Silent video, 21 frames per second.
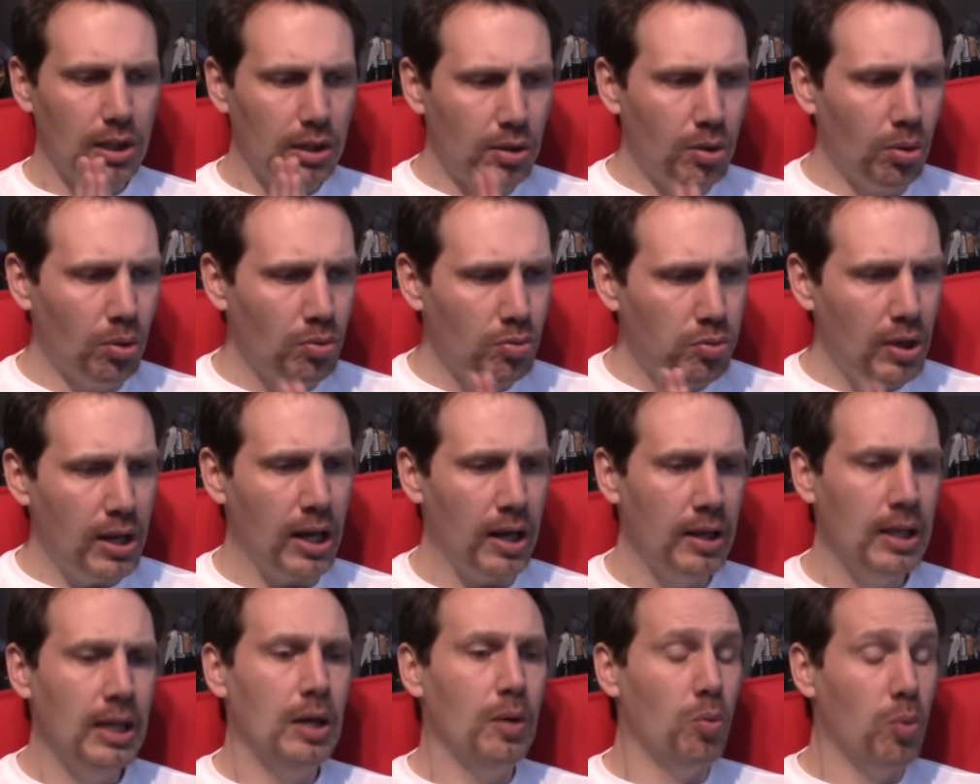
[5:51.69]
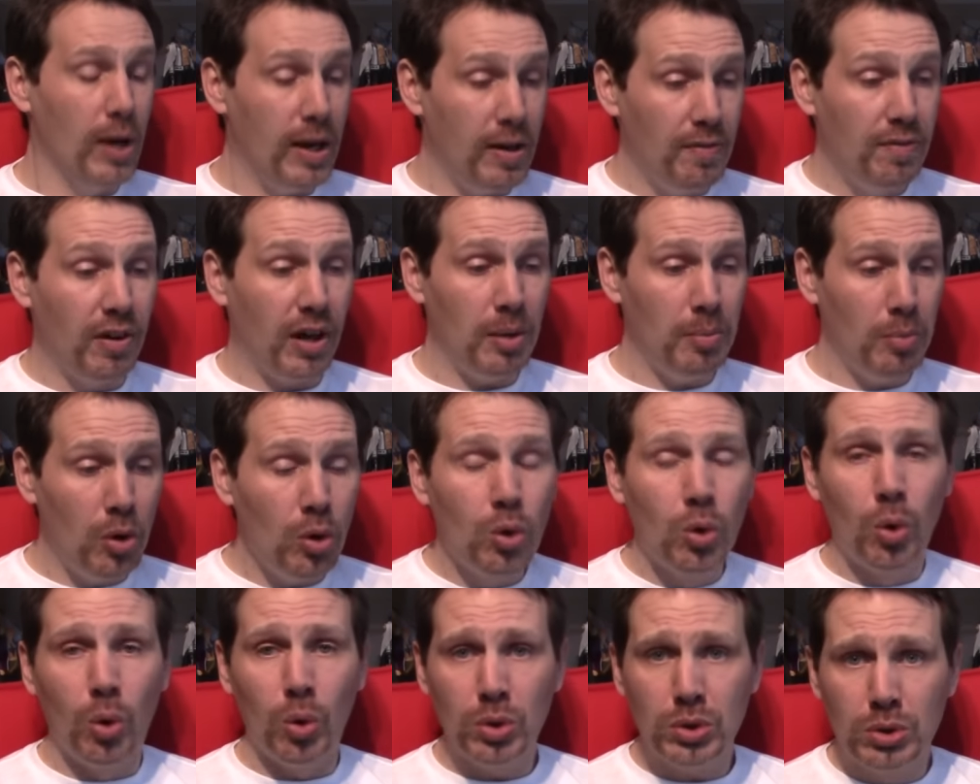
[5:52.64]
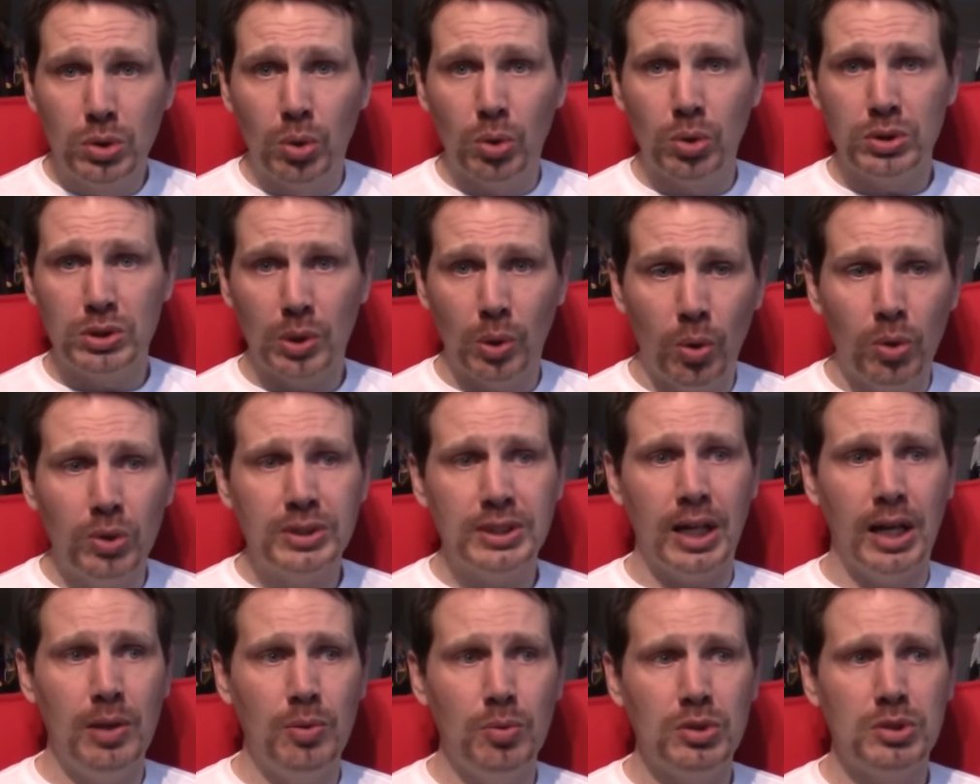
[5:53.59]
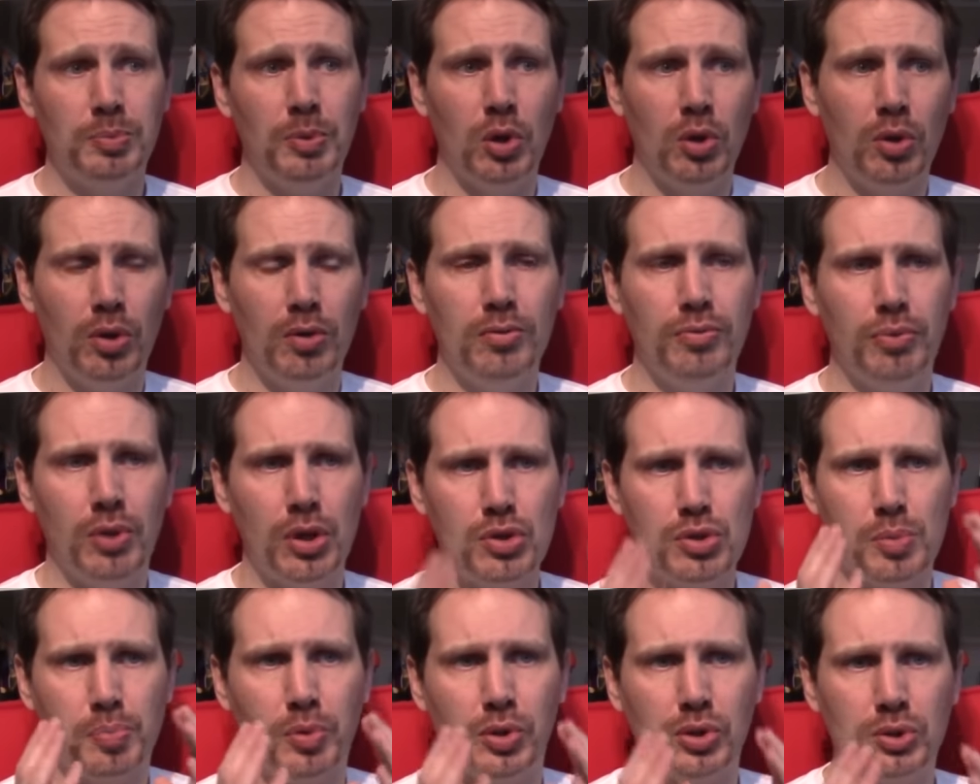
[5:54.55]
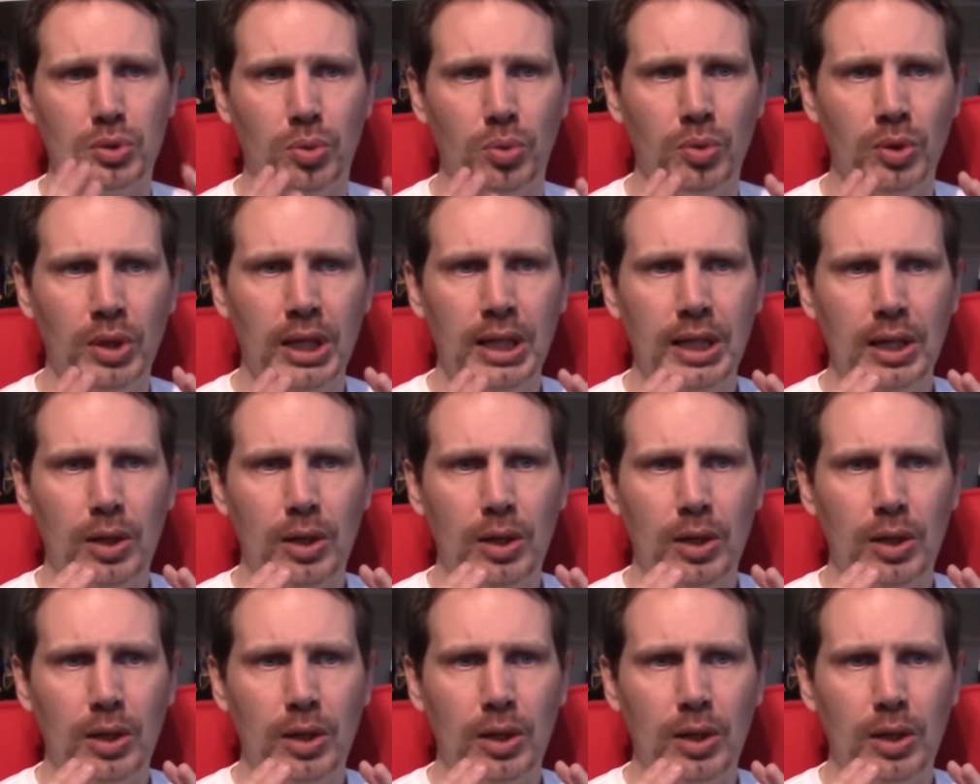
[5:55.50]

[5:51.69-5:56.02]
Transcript: Donc voilà, ouais, vraiment grosse, grosse, grosse annonce, mais encore une fois, je pense qu'on...